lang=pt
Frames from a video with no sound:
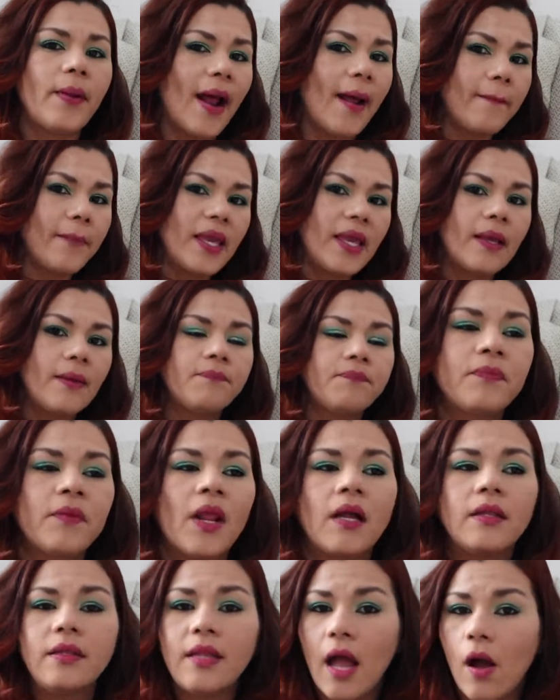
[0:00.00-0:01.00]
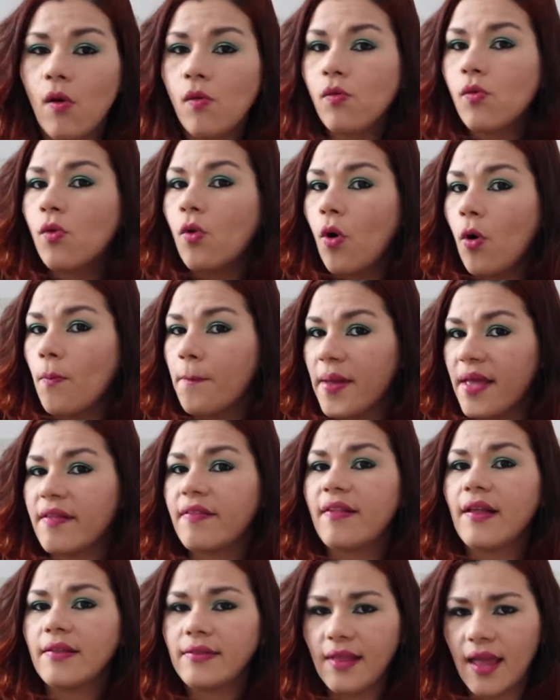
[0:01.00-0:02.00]
pra mim não
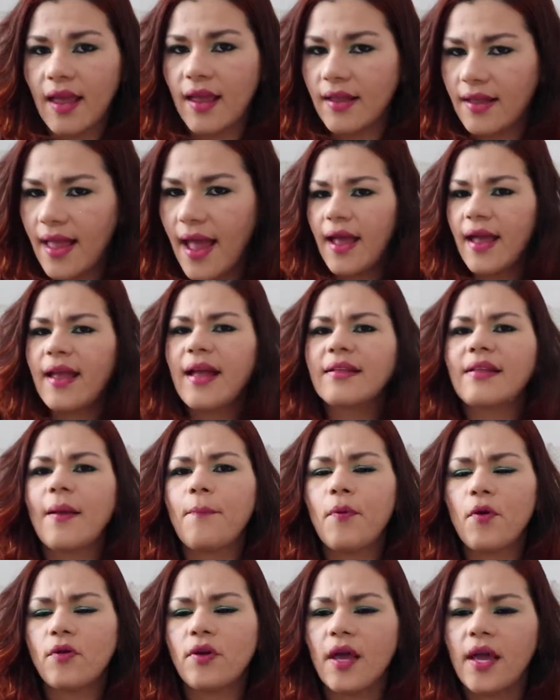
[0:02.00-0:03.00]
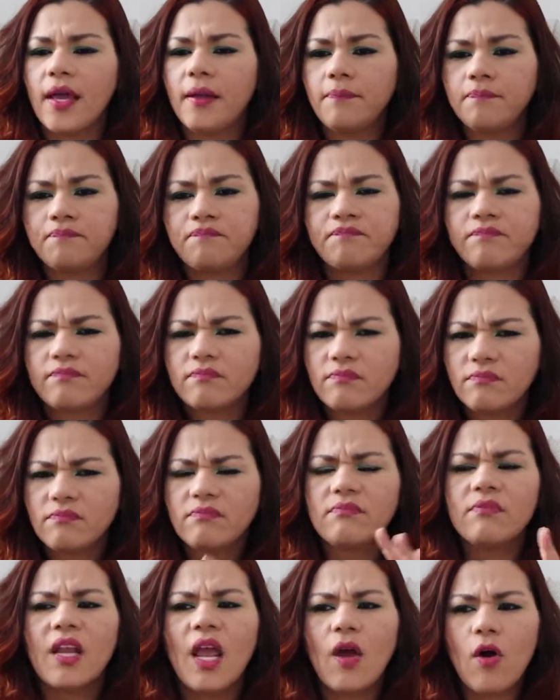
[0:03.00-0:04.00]
compensa ter, né? E até porque
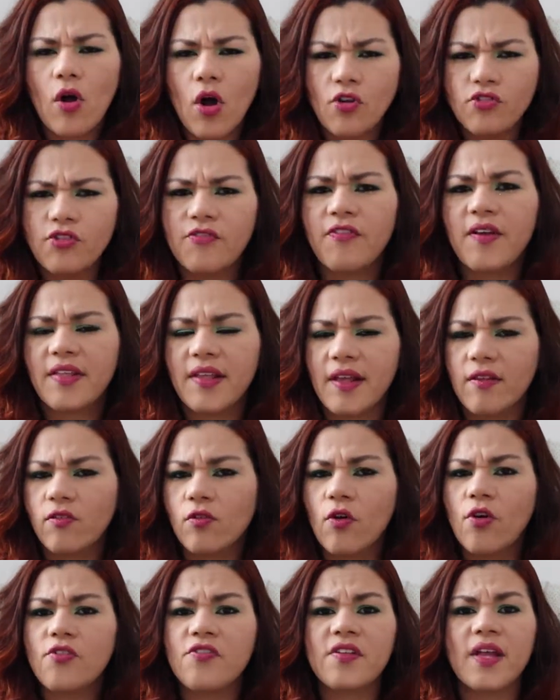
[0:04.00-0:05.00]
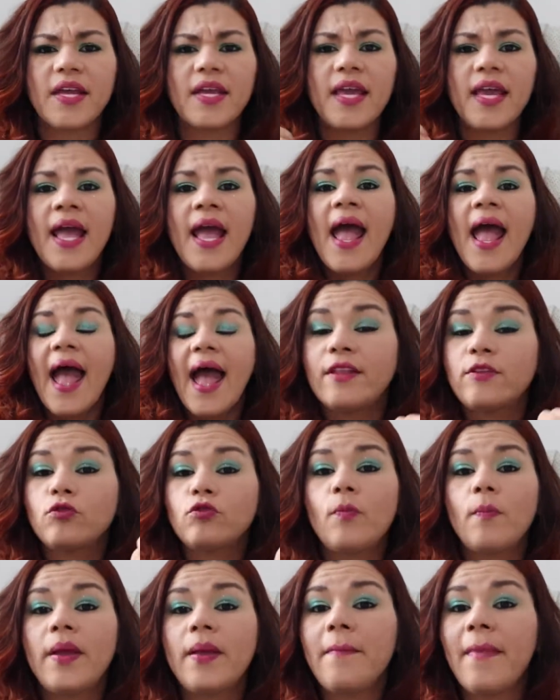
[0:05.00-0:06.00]
eu gosto de fazer as coisas aqui, é, é
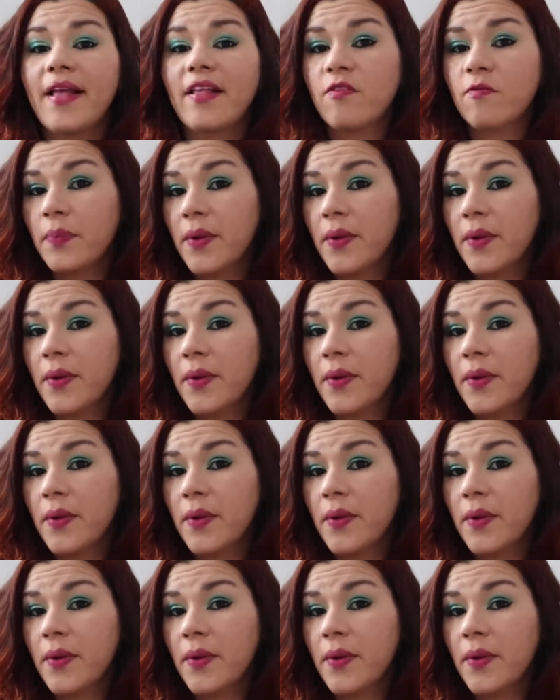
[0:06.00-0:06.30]
tudo bem mais